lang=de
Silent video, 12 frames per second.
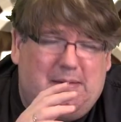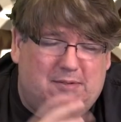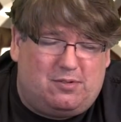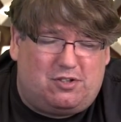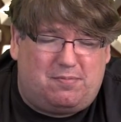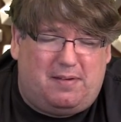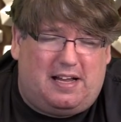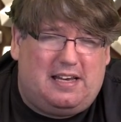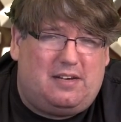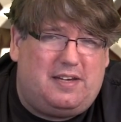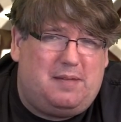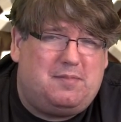Ebenso
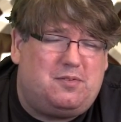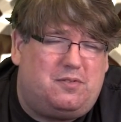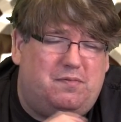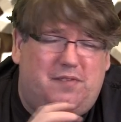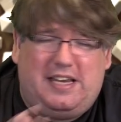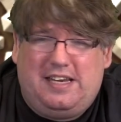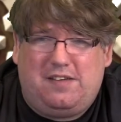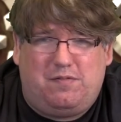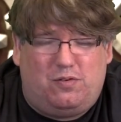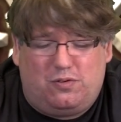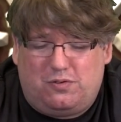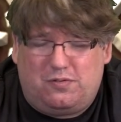gespannt und ebenso wenig
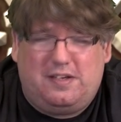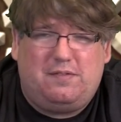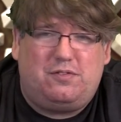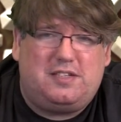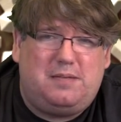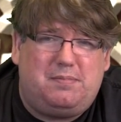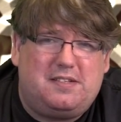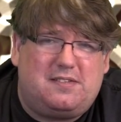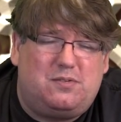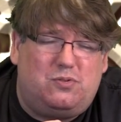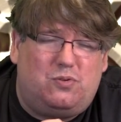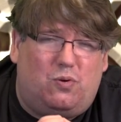Fotos und Infos gibt
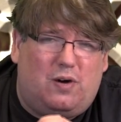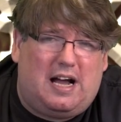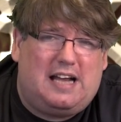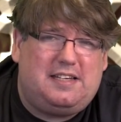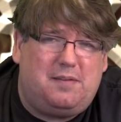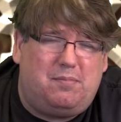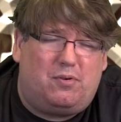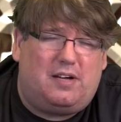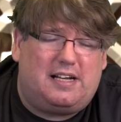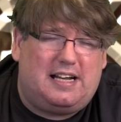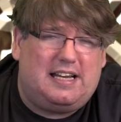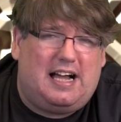es zu
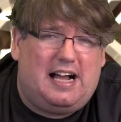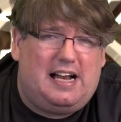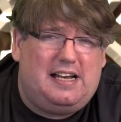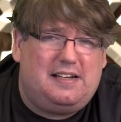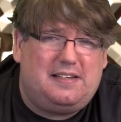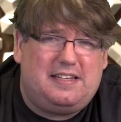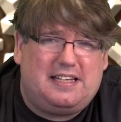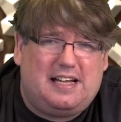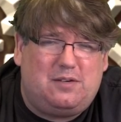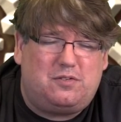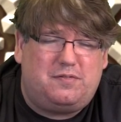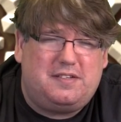Oranienburger Kanal. Ich
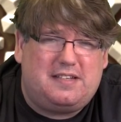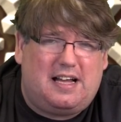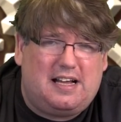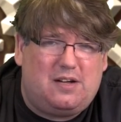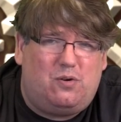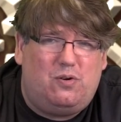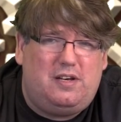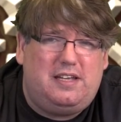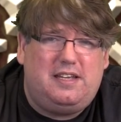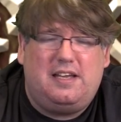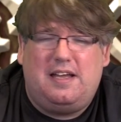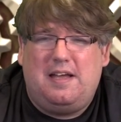kann nur so viel sagen,
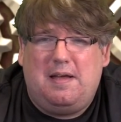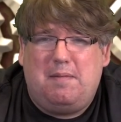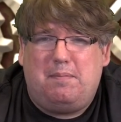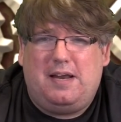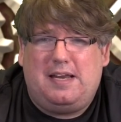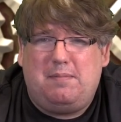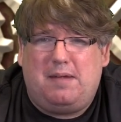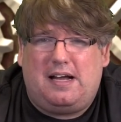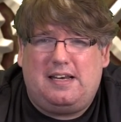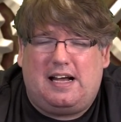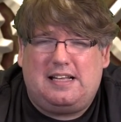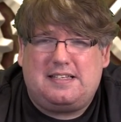Uli
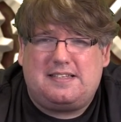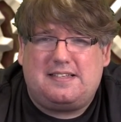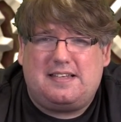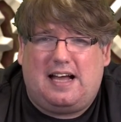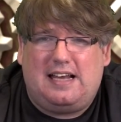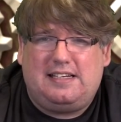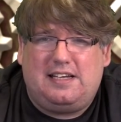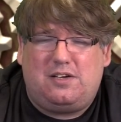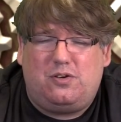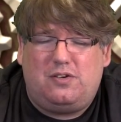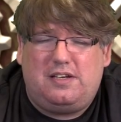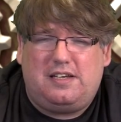Blendemann hat es
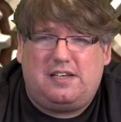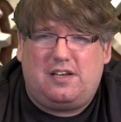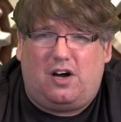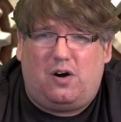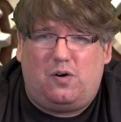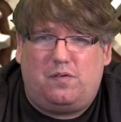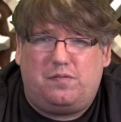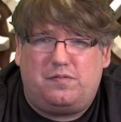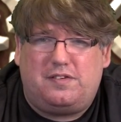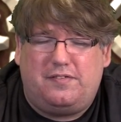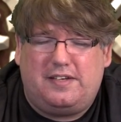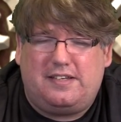angekündigt
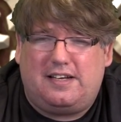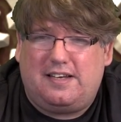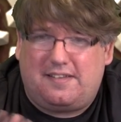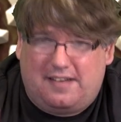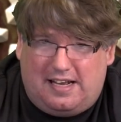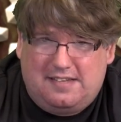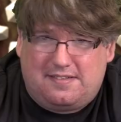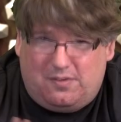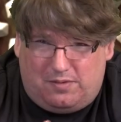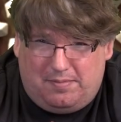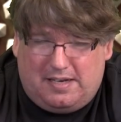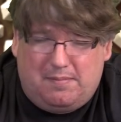auf Twitter. Das
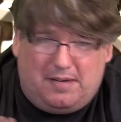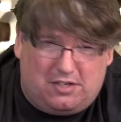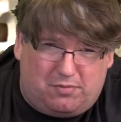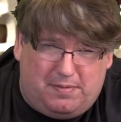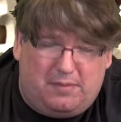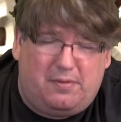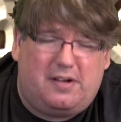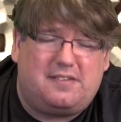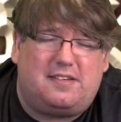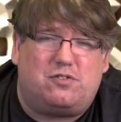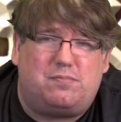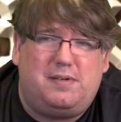heißt, Uli Blendemann
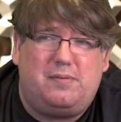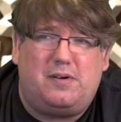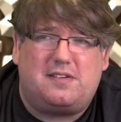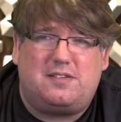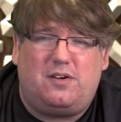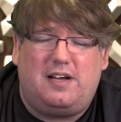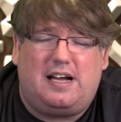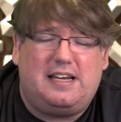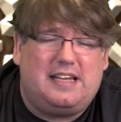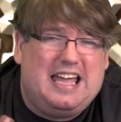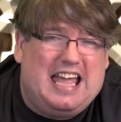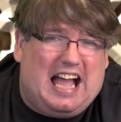Spielworks, also Spielworks
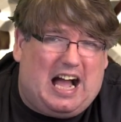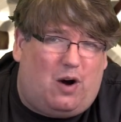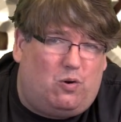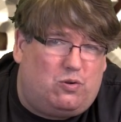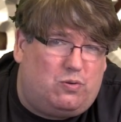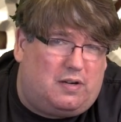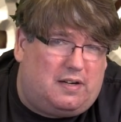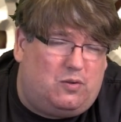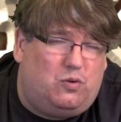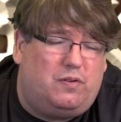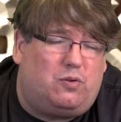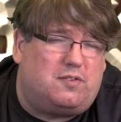Neuheit,
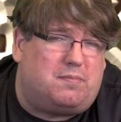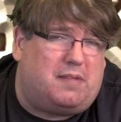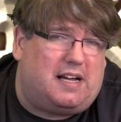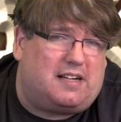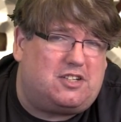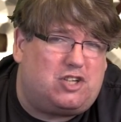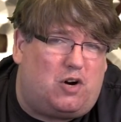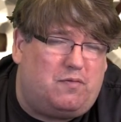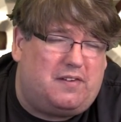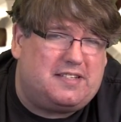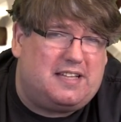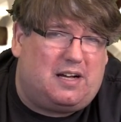Autor Uwe Rosenberg. Schauen
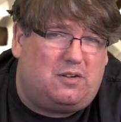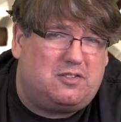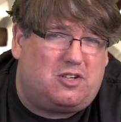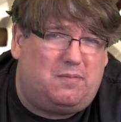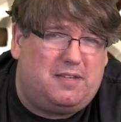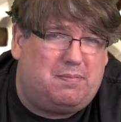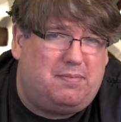wir, was da rauskommt.